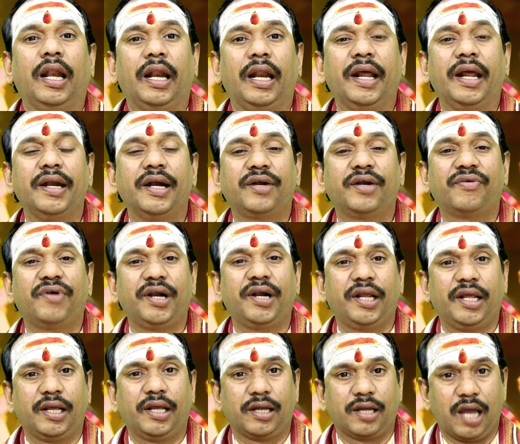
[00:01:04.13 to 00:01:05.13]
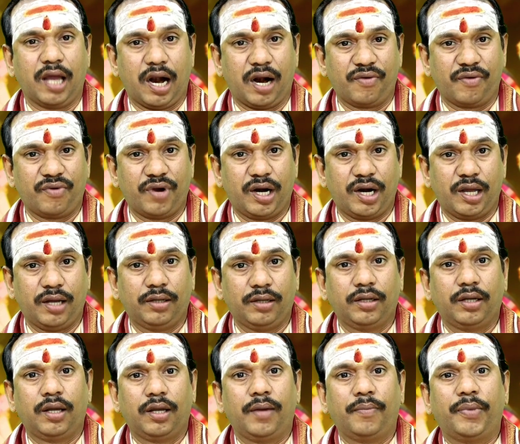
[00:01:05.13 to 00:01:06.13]
లేనటువంటి కారణం వలన
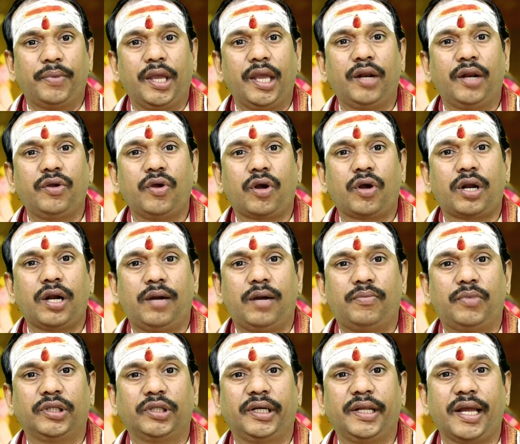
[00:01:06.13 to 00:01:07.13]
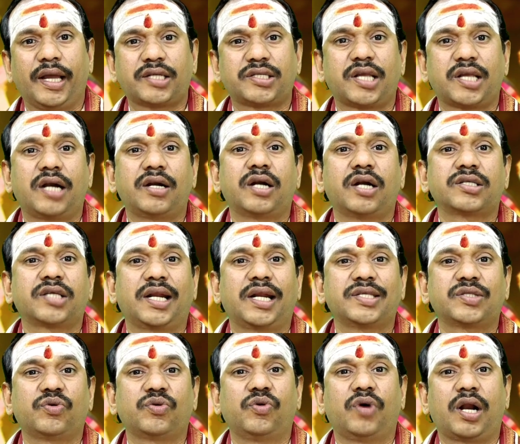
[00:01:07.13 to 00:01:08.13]
పేరు యొక్క మొదటి అక్షరాన్ని
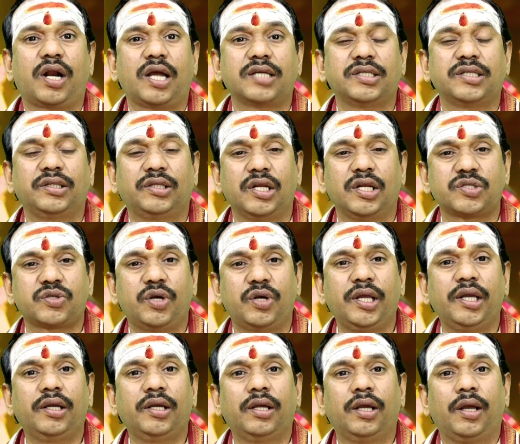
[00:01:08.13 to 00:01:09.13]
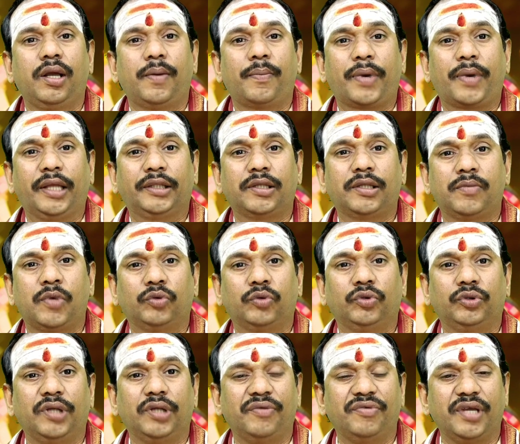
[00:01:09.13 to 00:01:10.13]
అనుసరిస్తూ ఆ రాశిని తెలుసుకునే ప్రయత్నం
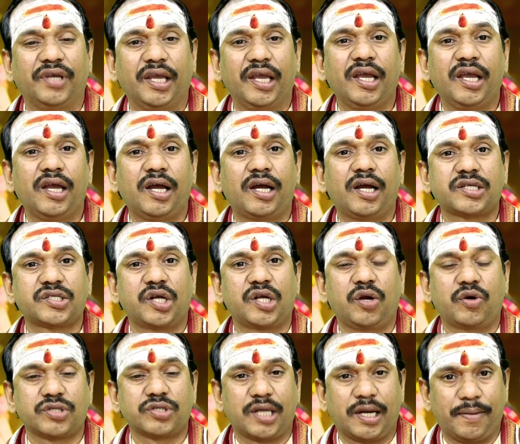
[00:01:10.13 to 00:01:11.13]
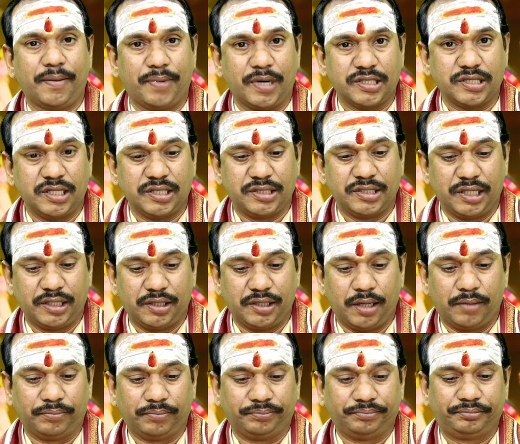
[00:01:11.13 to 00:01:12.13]
అవుతుంది అవి ఏ అక్షరం ఒకసారి పరిశీలన
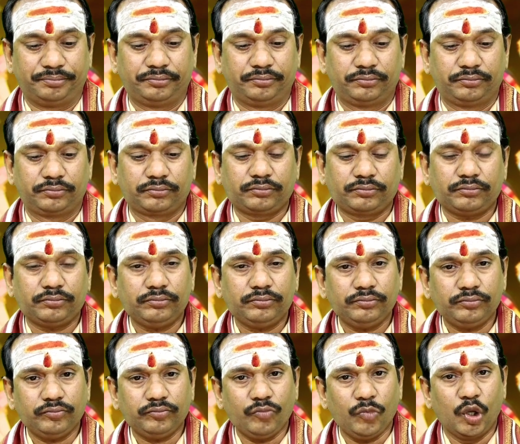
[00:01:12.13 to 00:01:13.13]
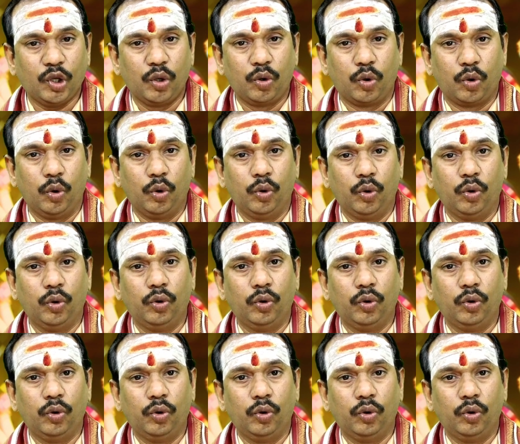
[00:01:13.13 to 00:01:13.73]
చేద్దాం గు